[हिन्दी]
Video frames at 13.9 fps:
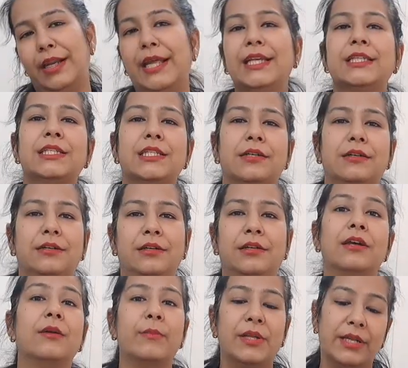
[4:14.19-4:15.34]
नेक्स्ट
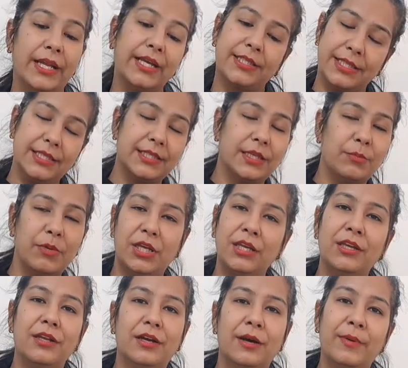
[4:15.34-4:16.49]
ईयर में नेक्स्ट सीजन में
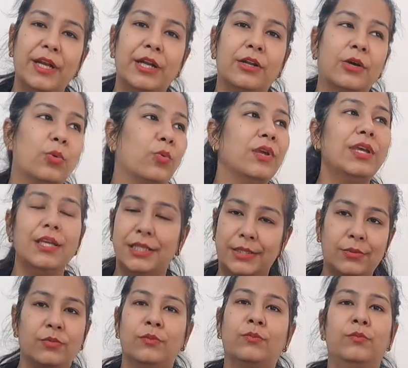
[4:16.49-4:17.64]
ही अपडेट करूंगी इस